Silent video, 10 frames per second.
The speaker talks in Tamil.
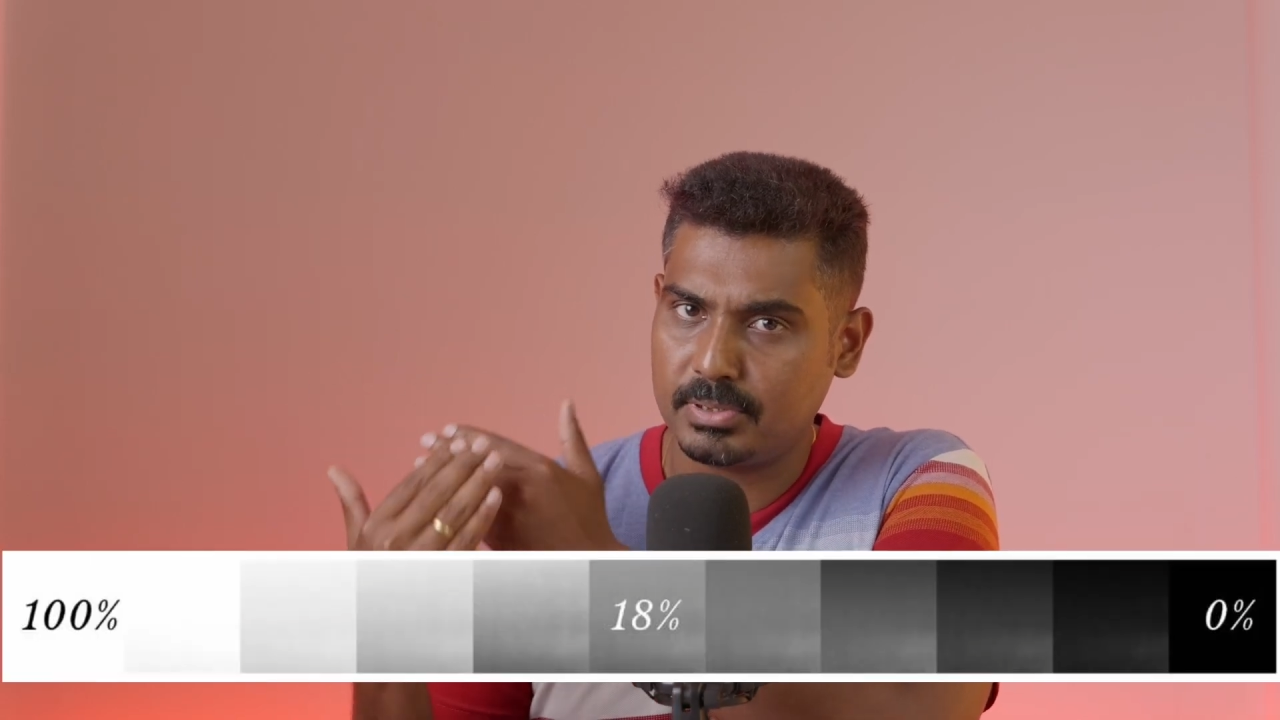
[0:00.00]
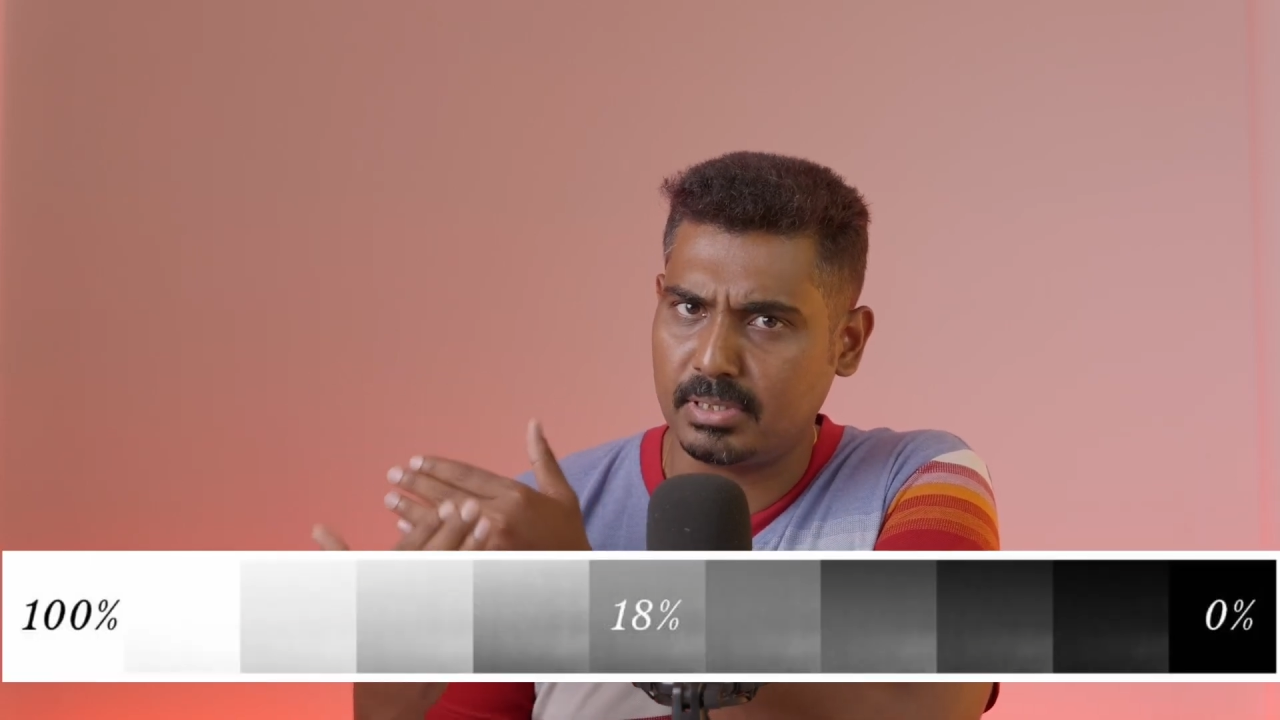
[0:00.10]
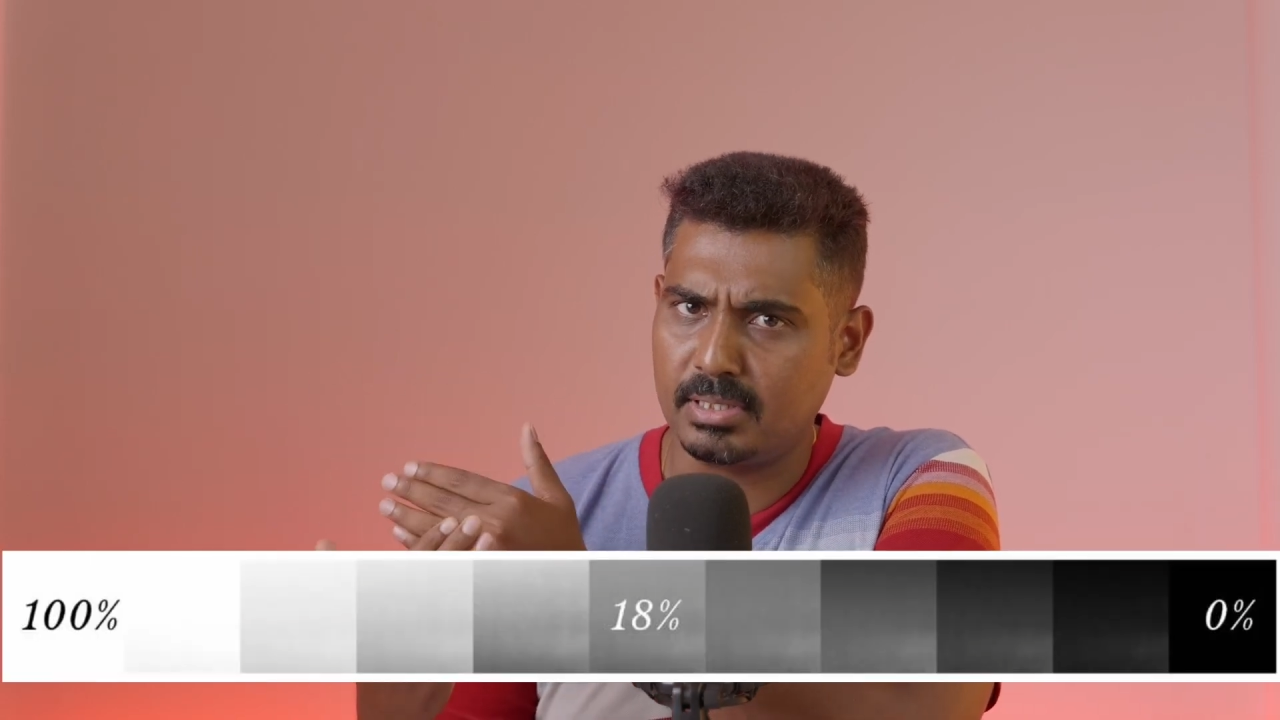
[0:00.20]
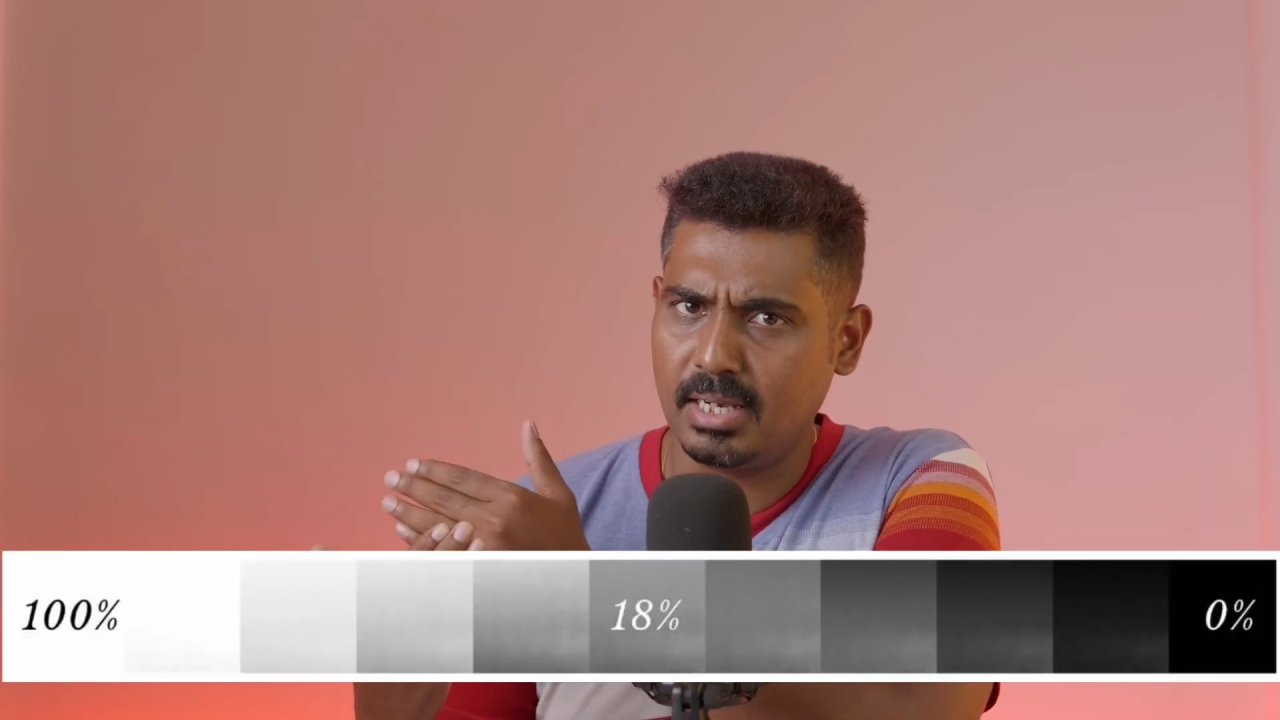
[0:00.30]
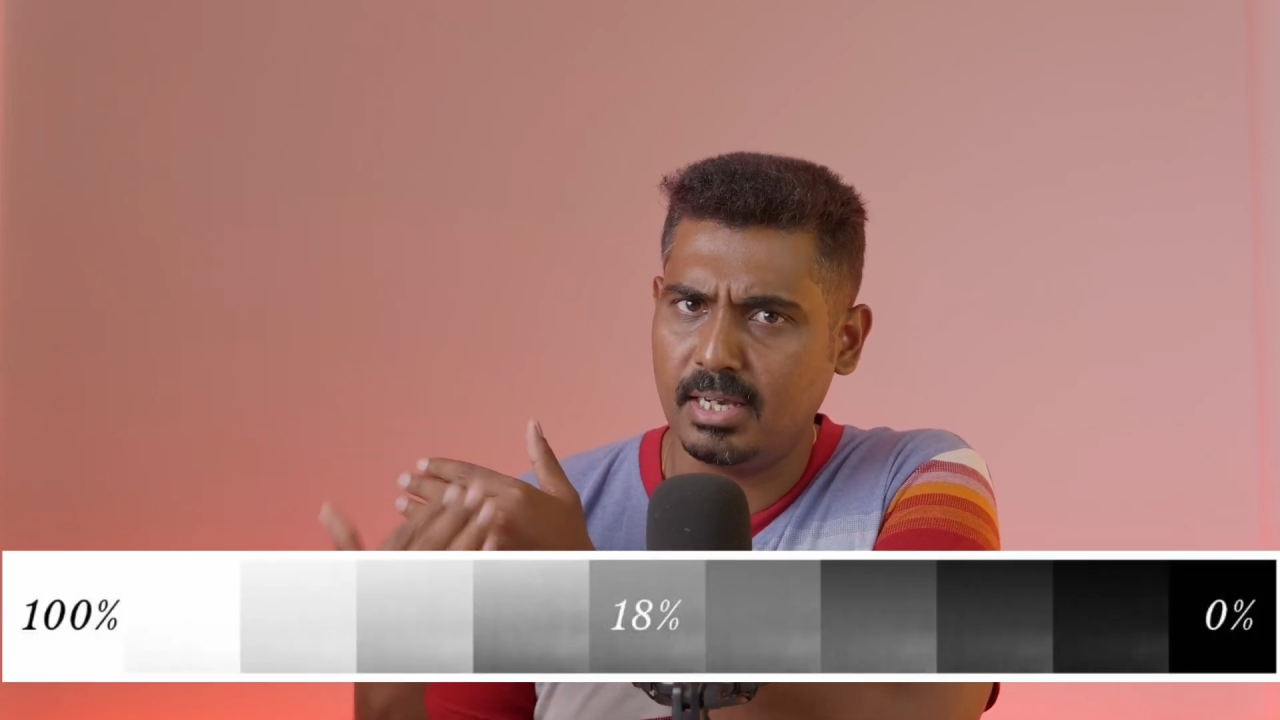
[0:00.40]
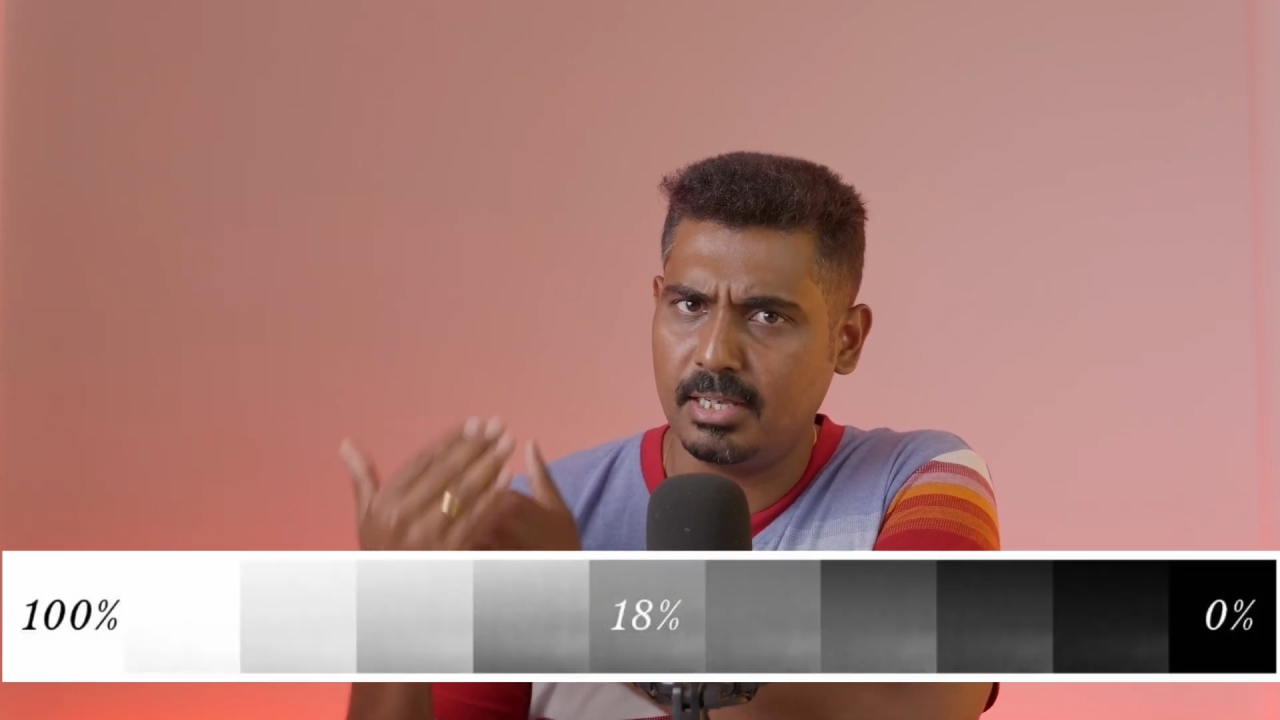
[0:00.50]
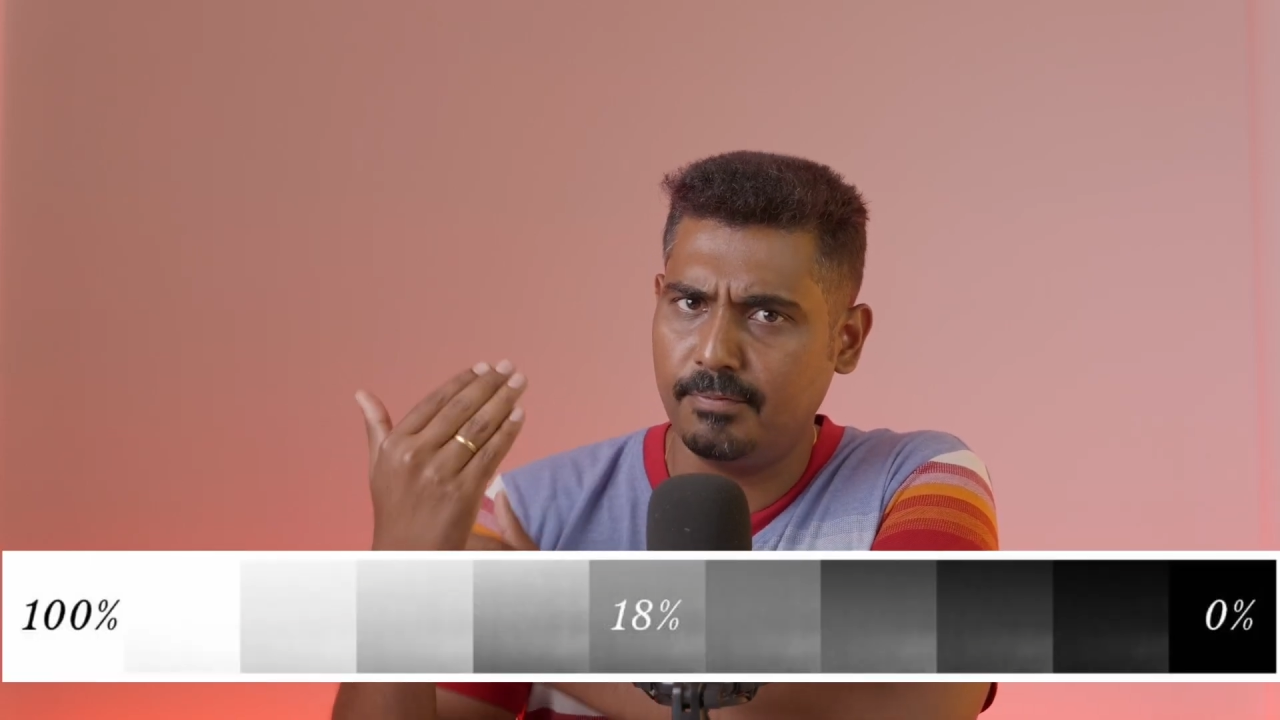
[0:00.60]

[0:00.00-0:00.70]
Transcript: பர்சன்ட் தான்